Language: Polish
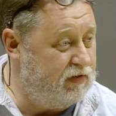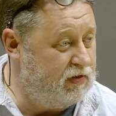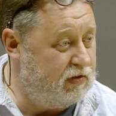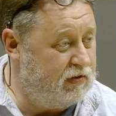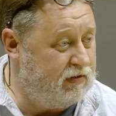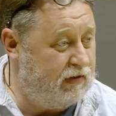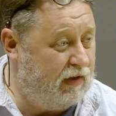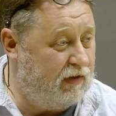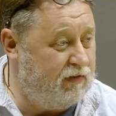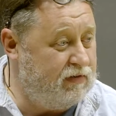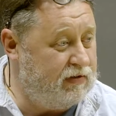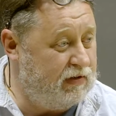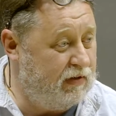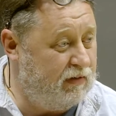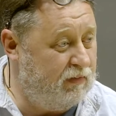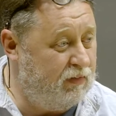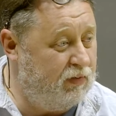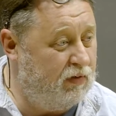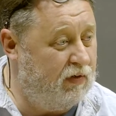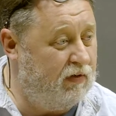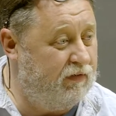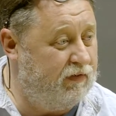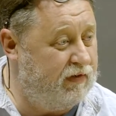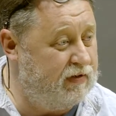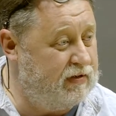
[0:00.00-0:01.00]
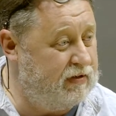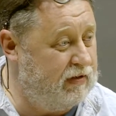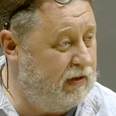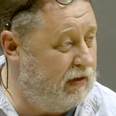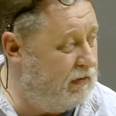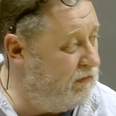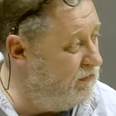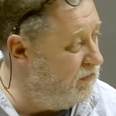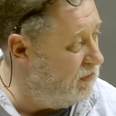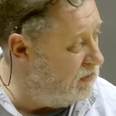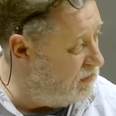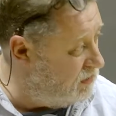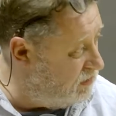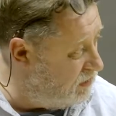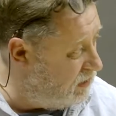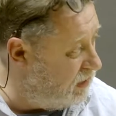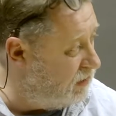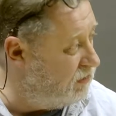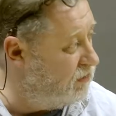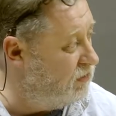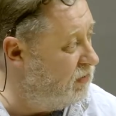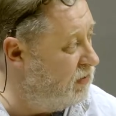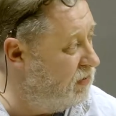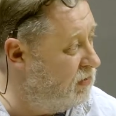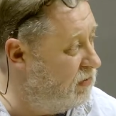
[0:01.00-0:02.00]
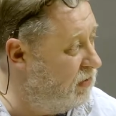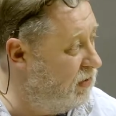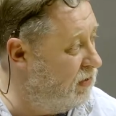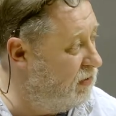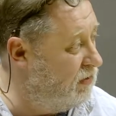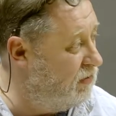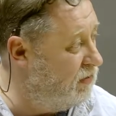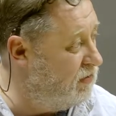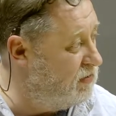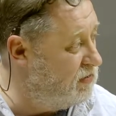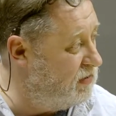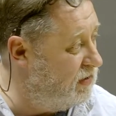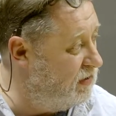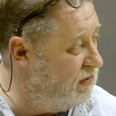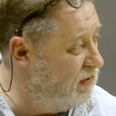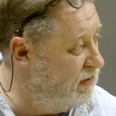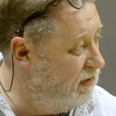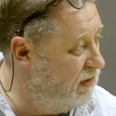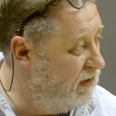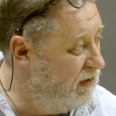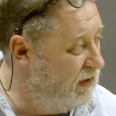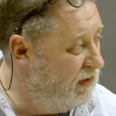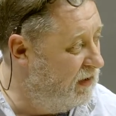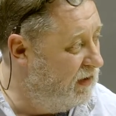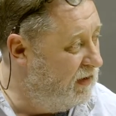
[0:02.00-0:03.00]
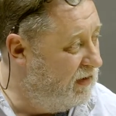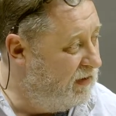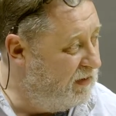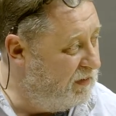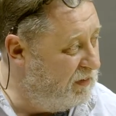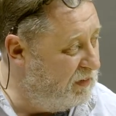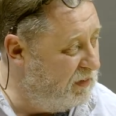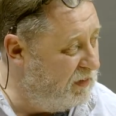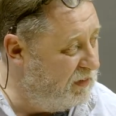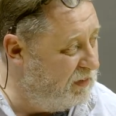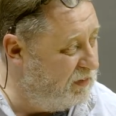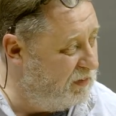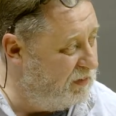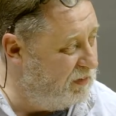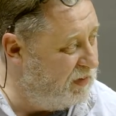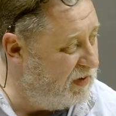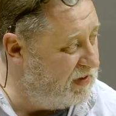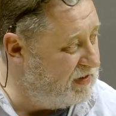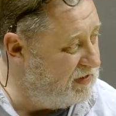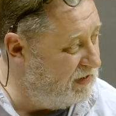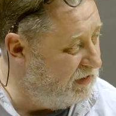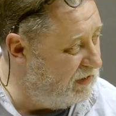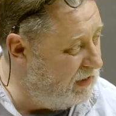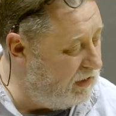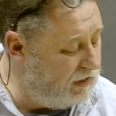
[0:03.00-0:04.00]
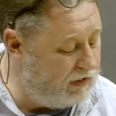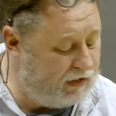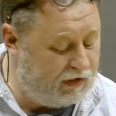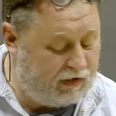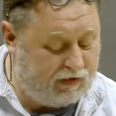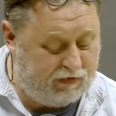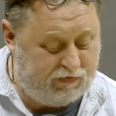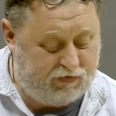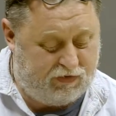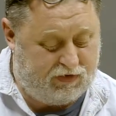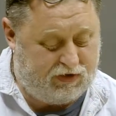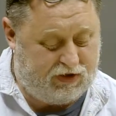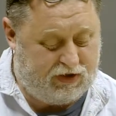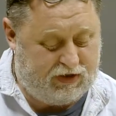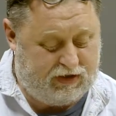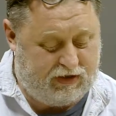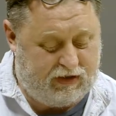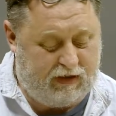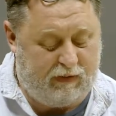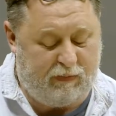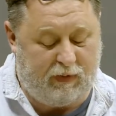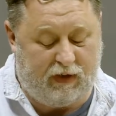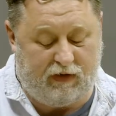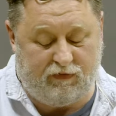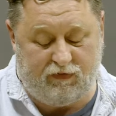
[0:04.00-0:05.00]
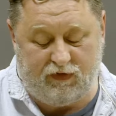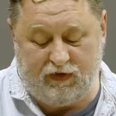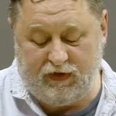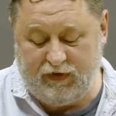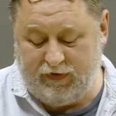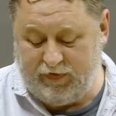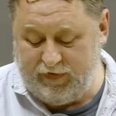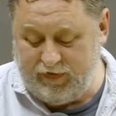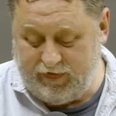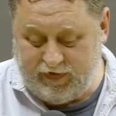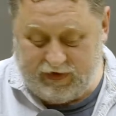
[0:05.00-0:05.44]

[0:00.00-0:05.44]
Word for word: zostało, co najmniej połowę znam, więc traktuję to jako rodzaj personalnego wyrzeczenia prawie.